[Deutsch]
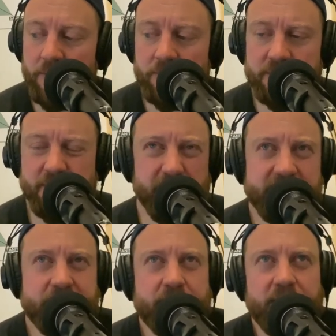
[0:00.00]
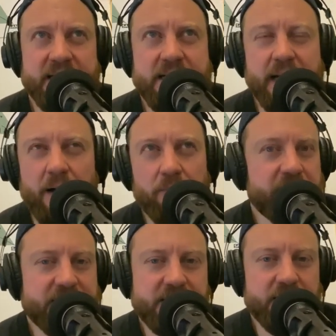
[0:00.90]
Und mir ganz egal,
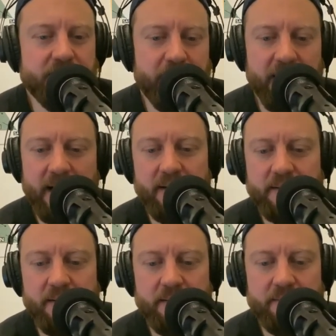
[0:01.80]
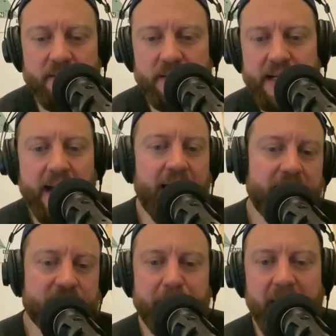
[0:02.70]
ob das meine, ihre
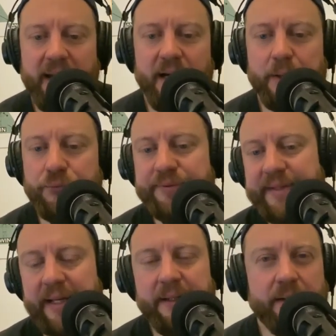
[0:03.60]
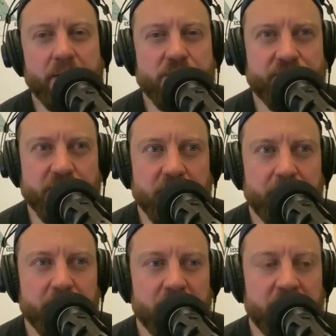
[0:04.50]
Art, meine Art von Training ist oder was auch
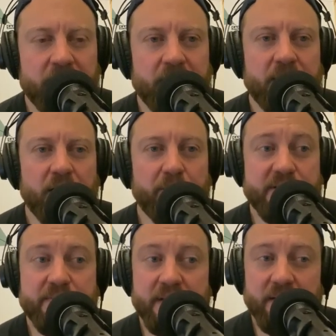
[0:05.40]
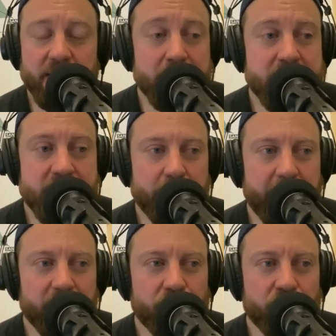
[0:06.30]
immer, aber was mich irrsinnig
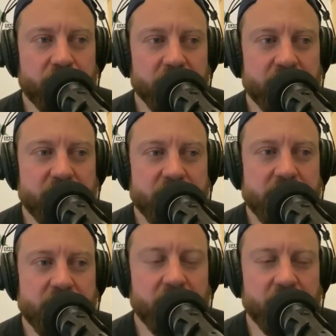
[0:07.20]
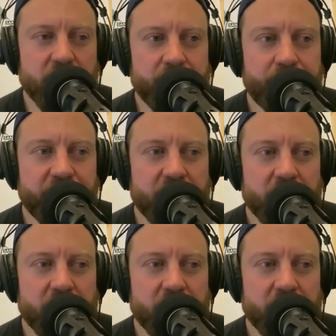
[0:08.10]
beeindruckt hat, dass sie